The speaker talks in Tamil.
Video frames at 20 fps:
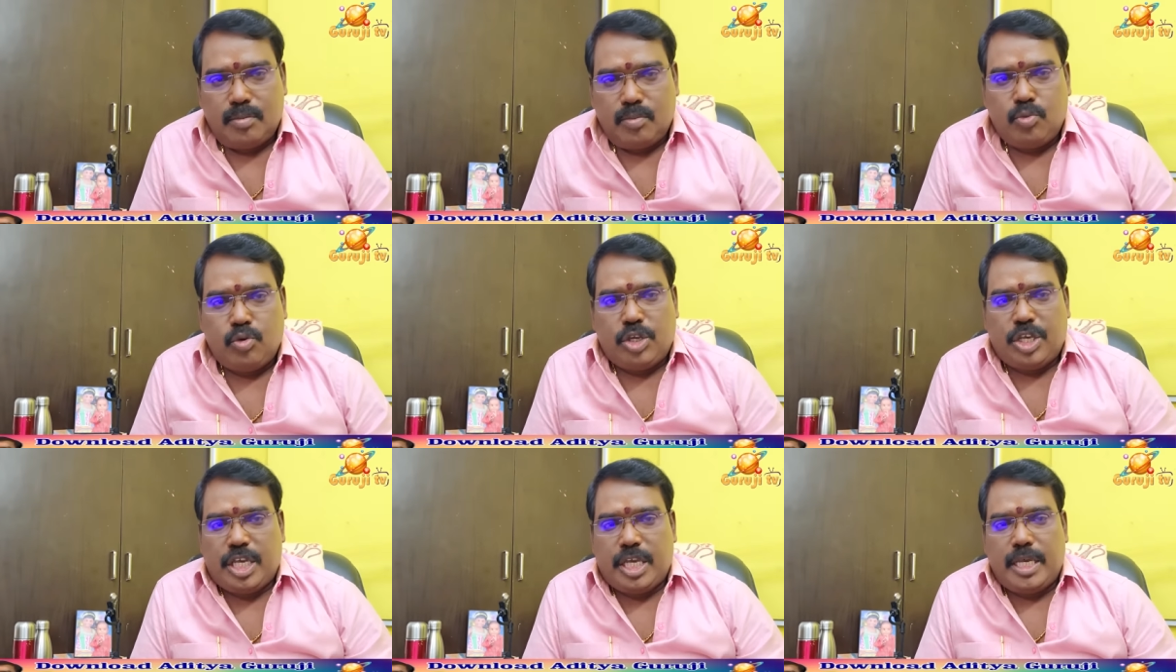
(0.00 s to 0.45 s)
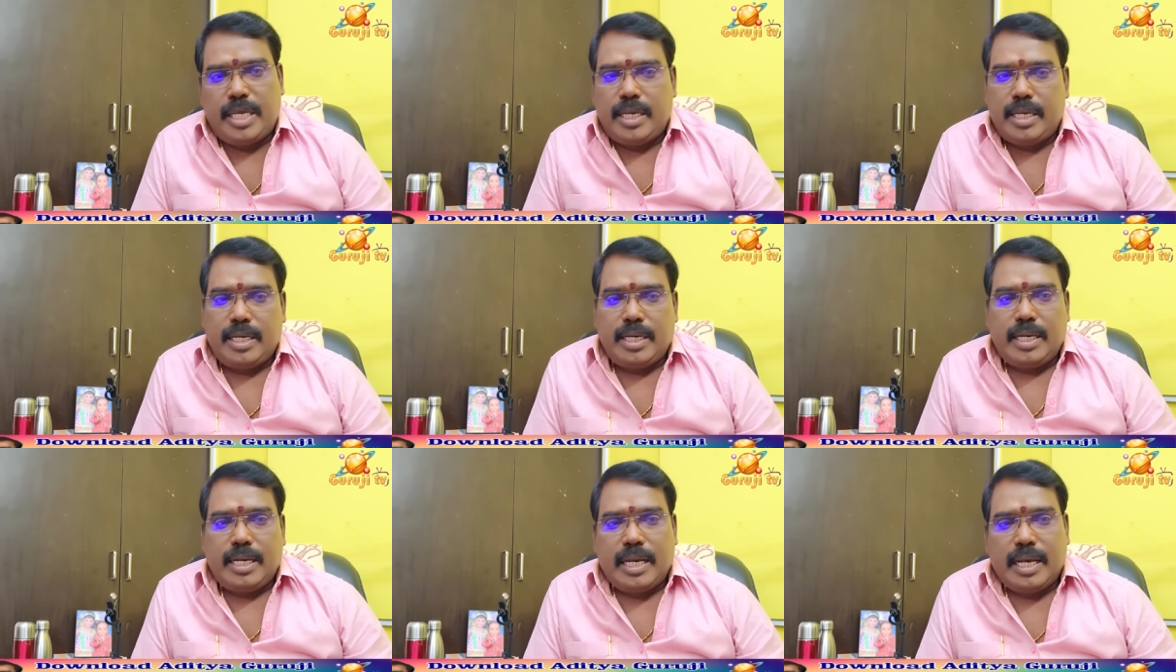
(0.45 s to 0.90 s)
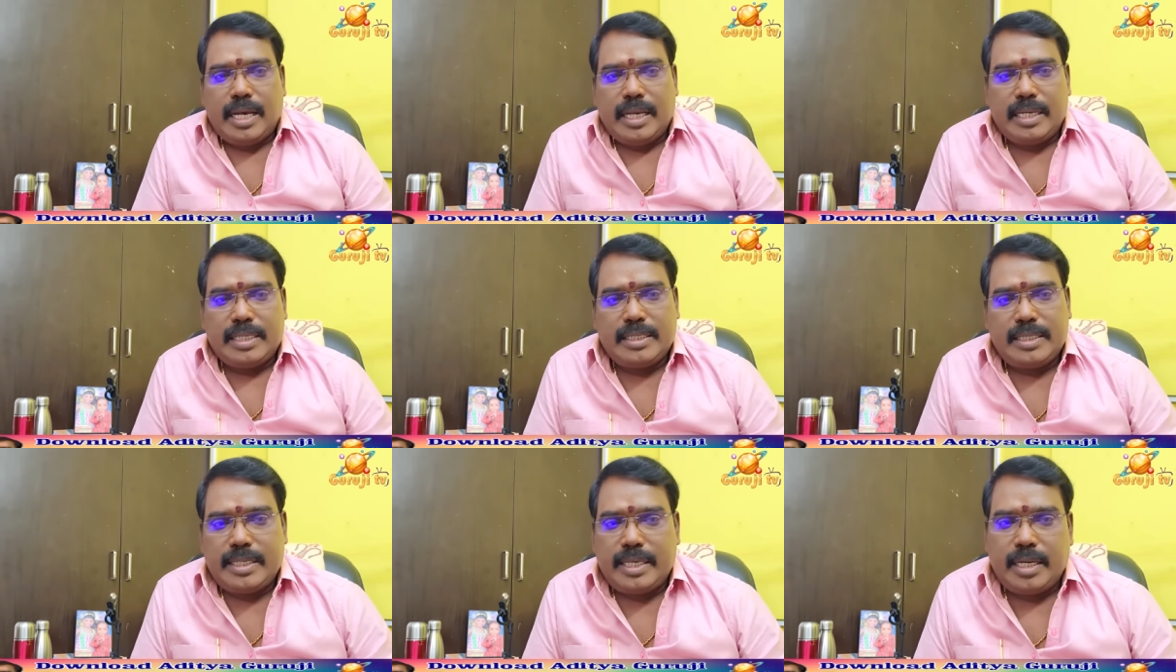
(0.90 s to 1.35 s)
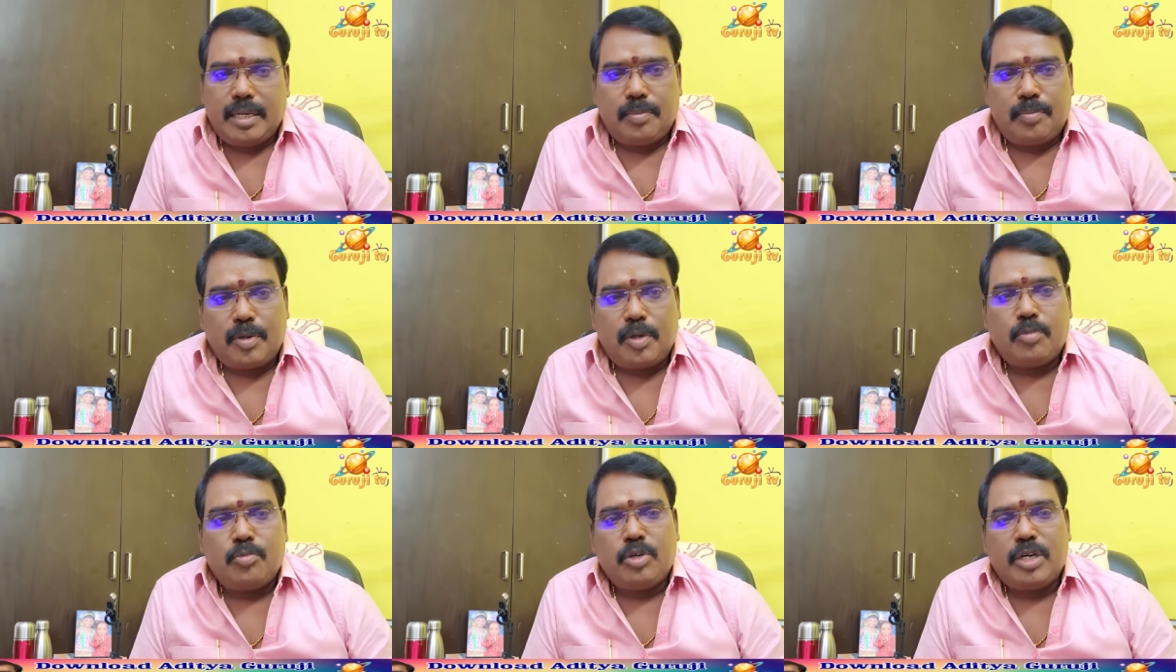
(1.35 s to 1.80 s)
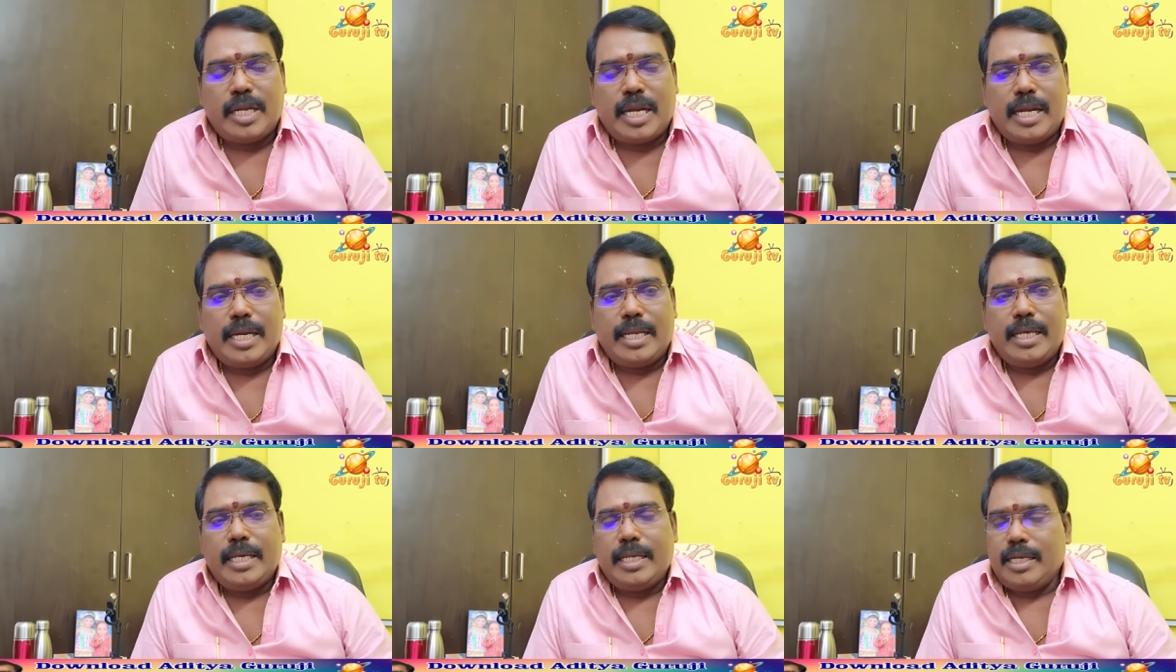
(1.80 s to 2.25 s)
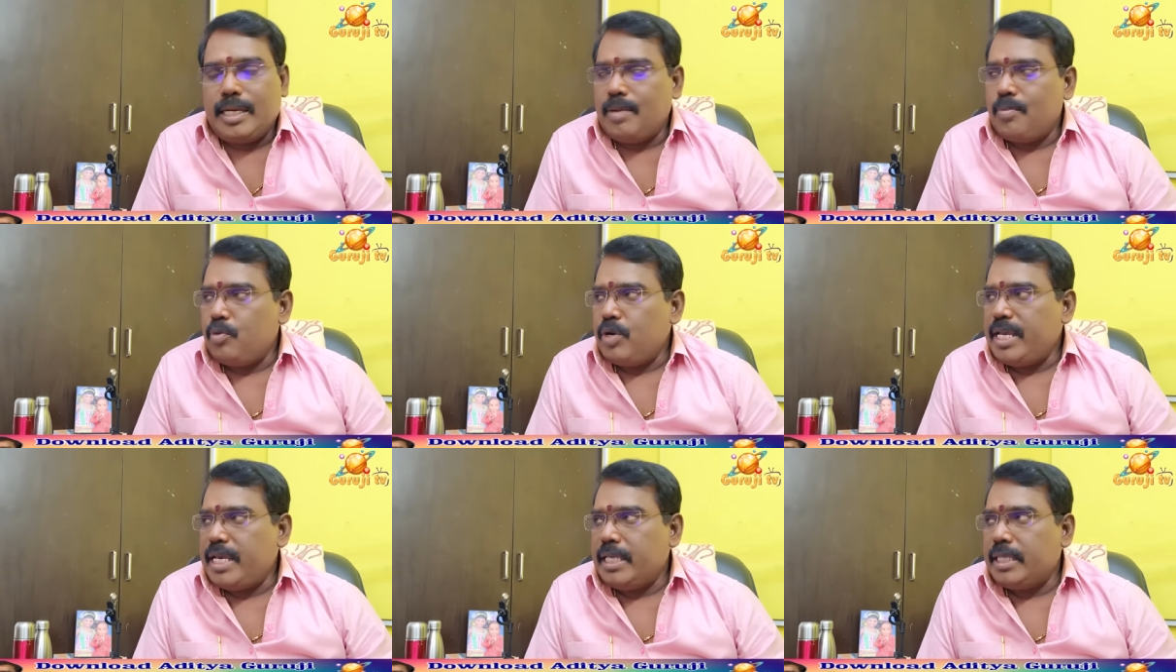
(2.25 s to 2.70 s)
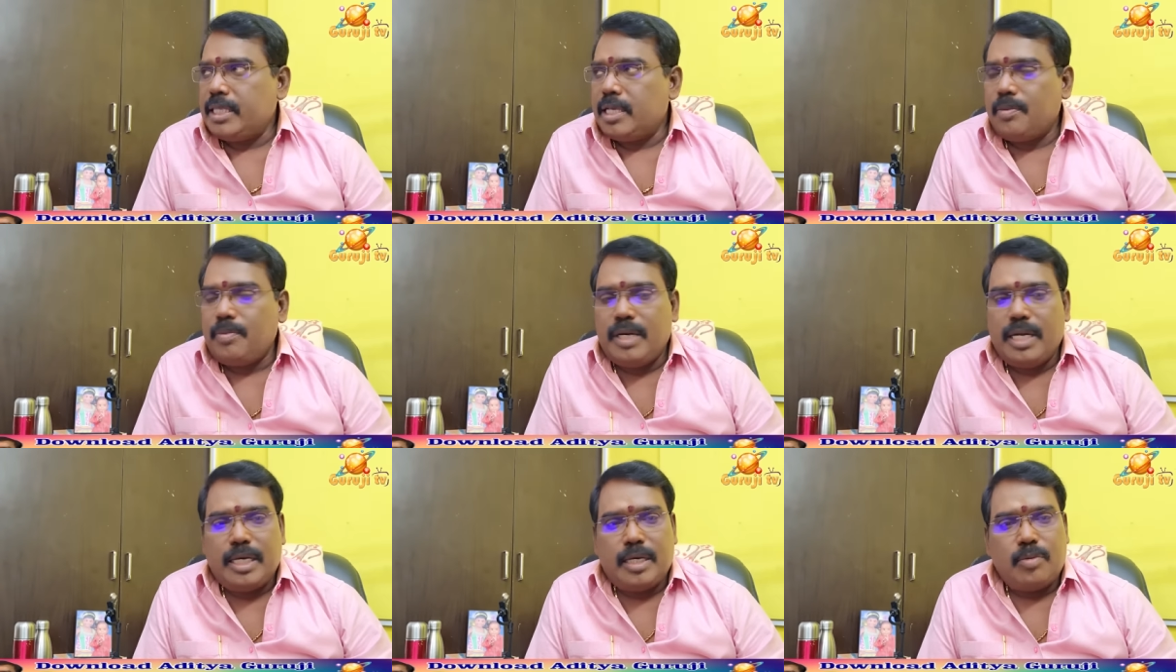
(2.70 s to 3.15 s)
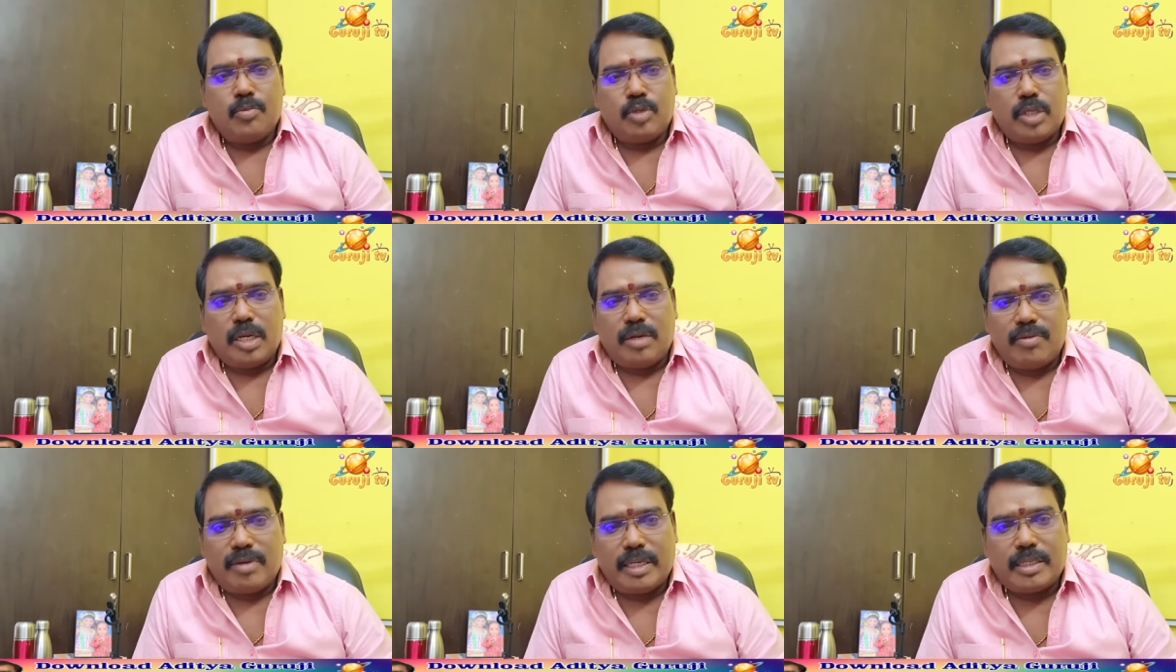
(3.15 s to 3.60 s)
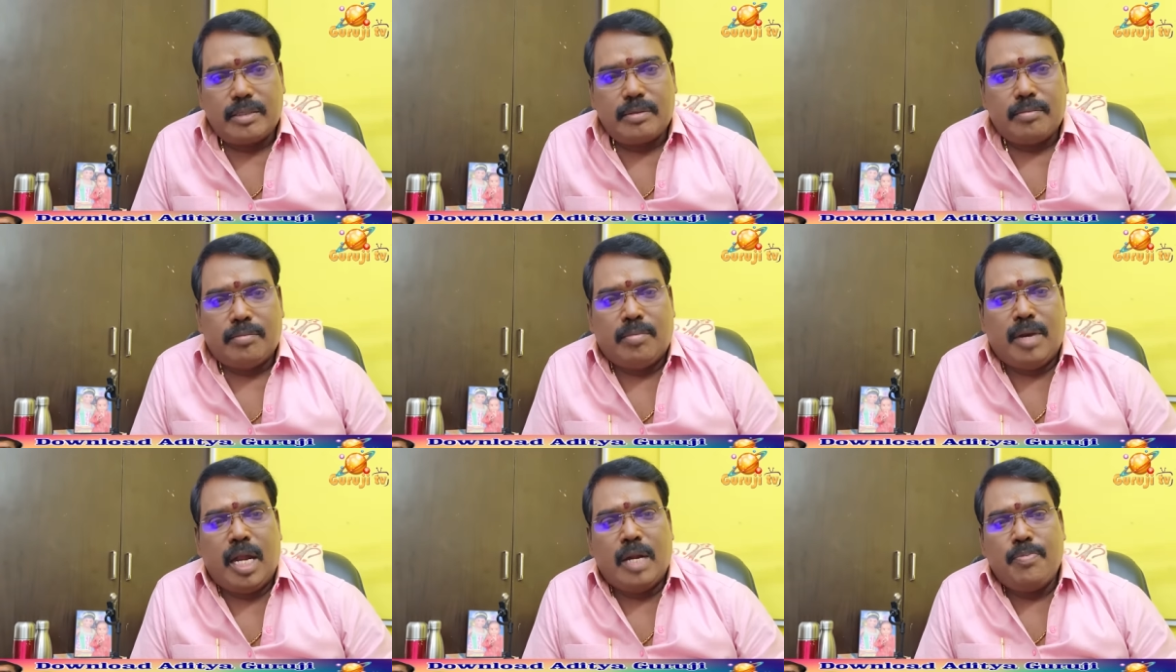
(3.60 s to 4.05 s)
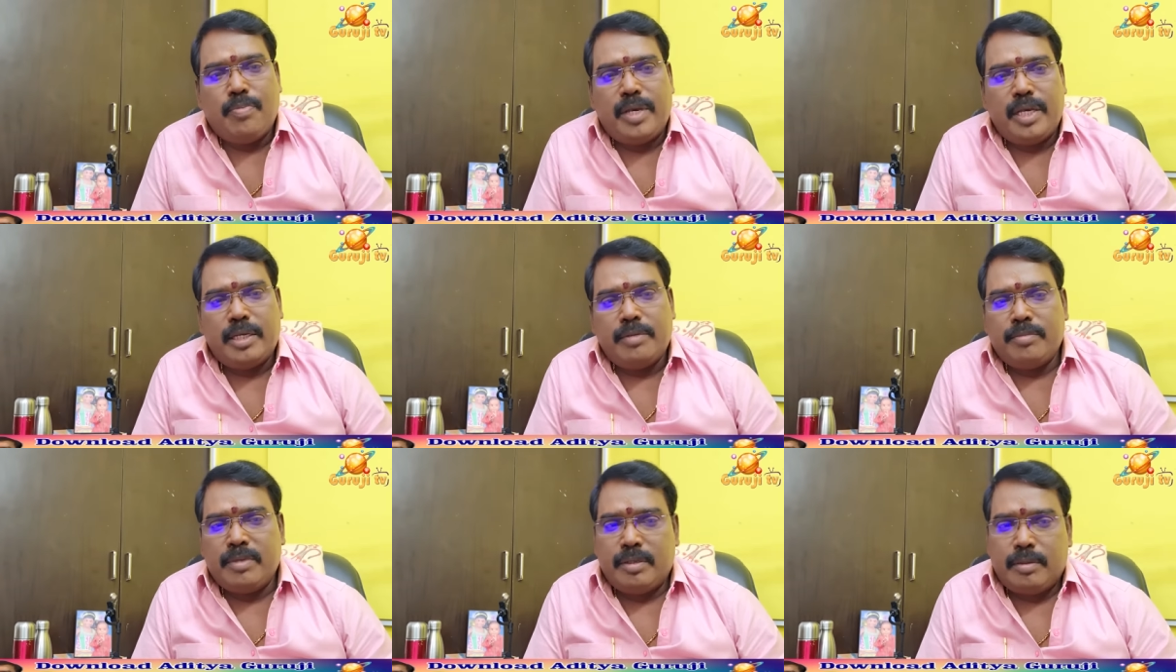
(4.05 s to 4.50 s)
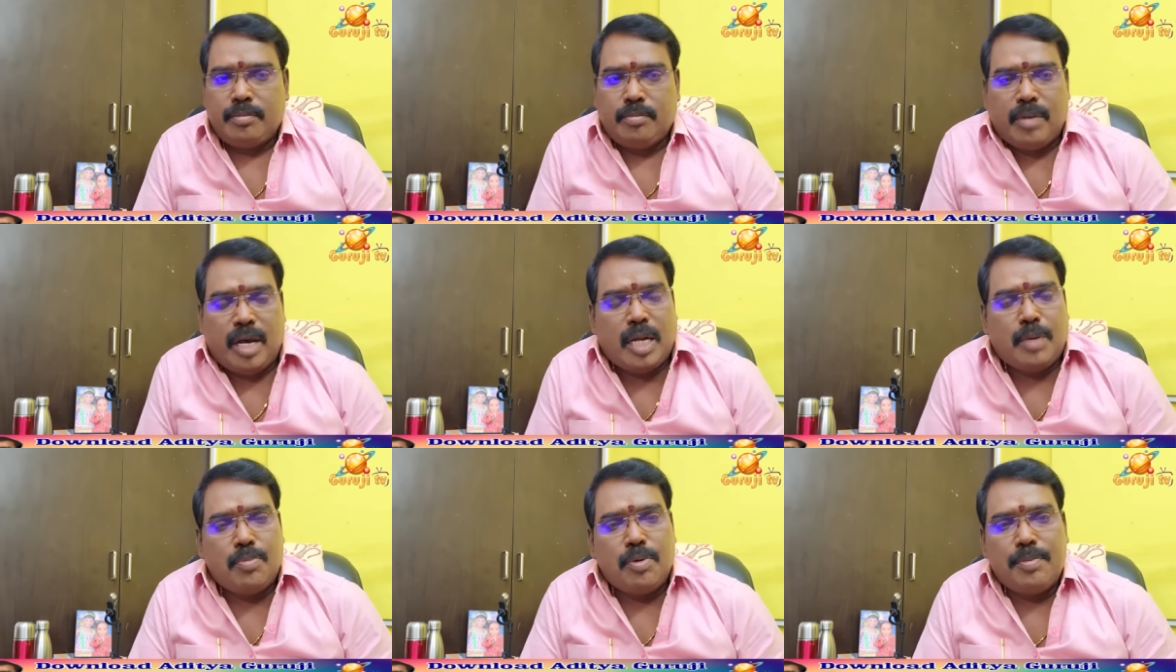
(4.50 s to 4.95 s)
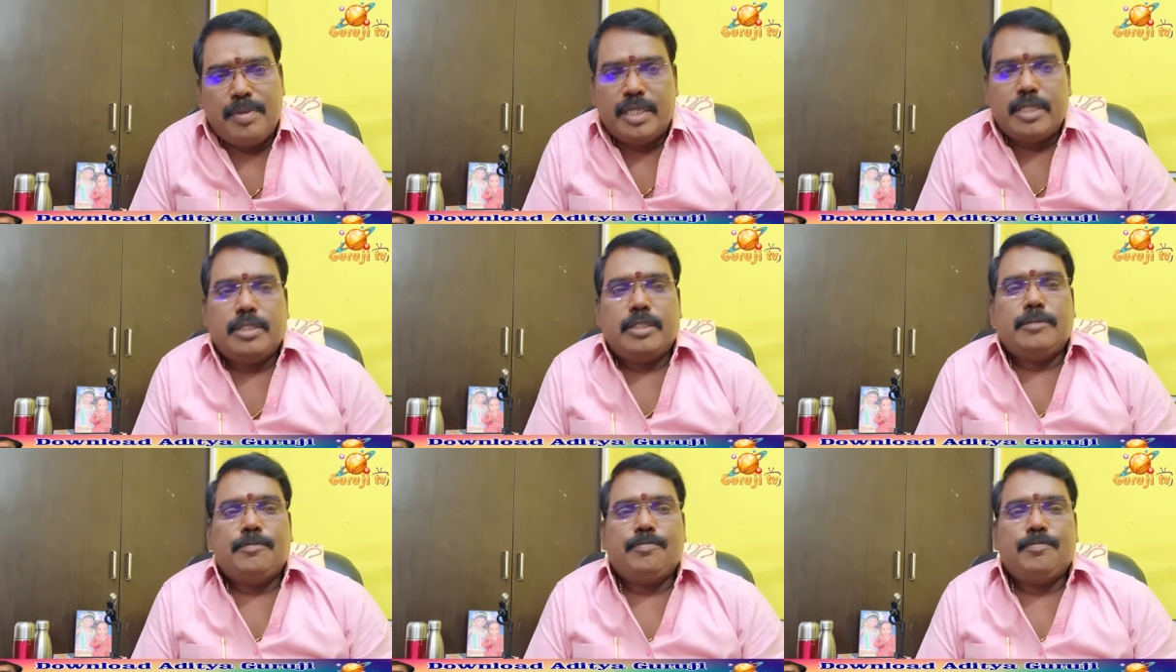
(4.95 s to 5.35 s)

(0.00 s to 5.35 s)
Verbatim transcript: முக்கிய அரசியல் பிரமுகரான நம்முடைய தமிழக முதல்வர் மாண்புமிகு மாண்புமிகு